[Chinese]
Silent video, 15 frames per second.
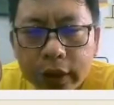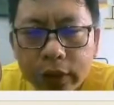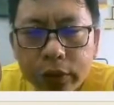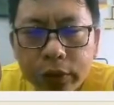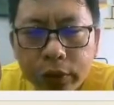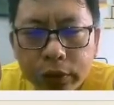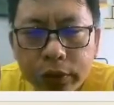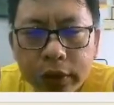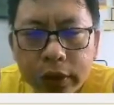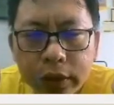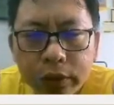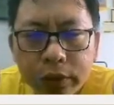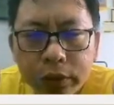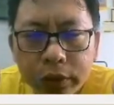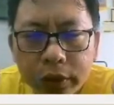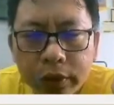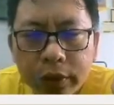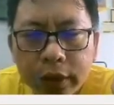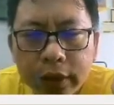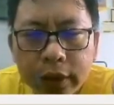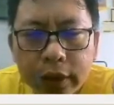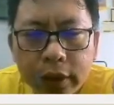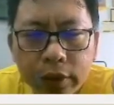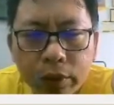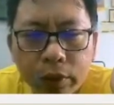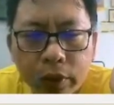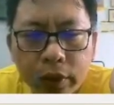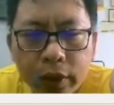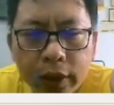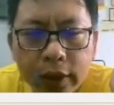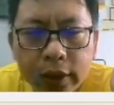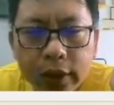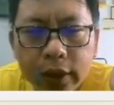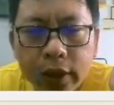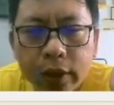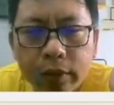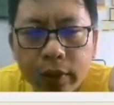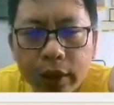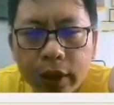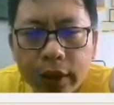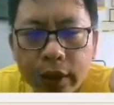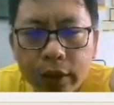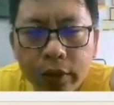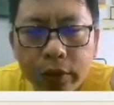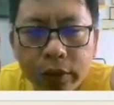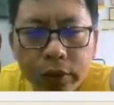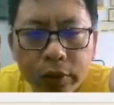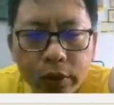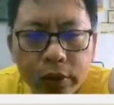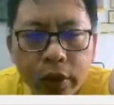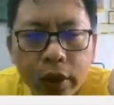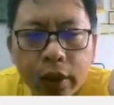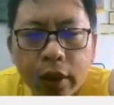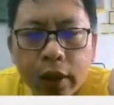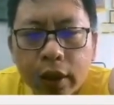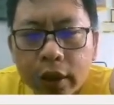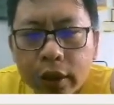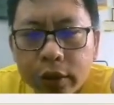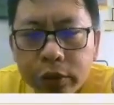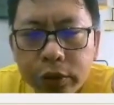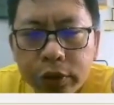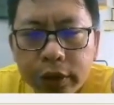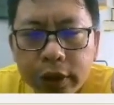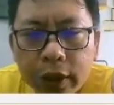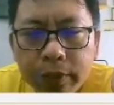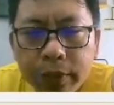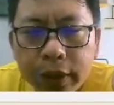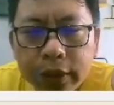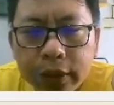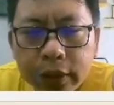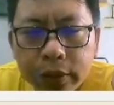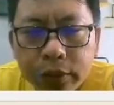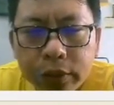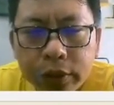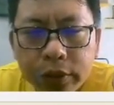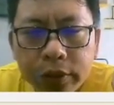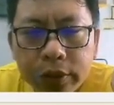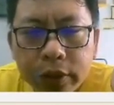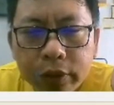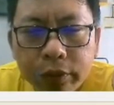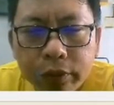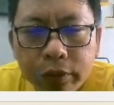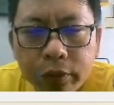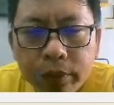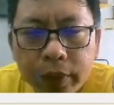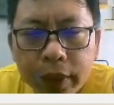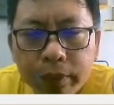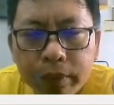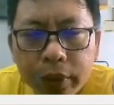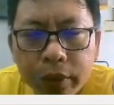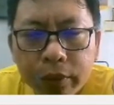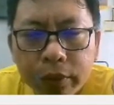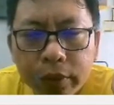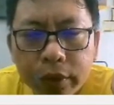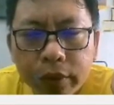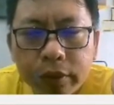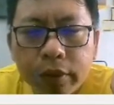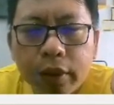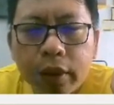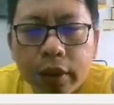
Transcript: 君子无咎。二十一，火雷四合卦，利用玉。聚焦灭子无咎，是夫灭鼻无咎。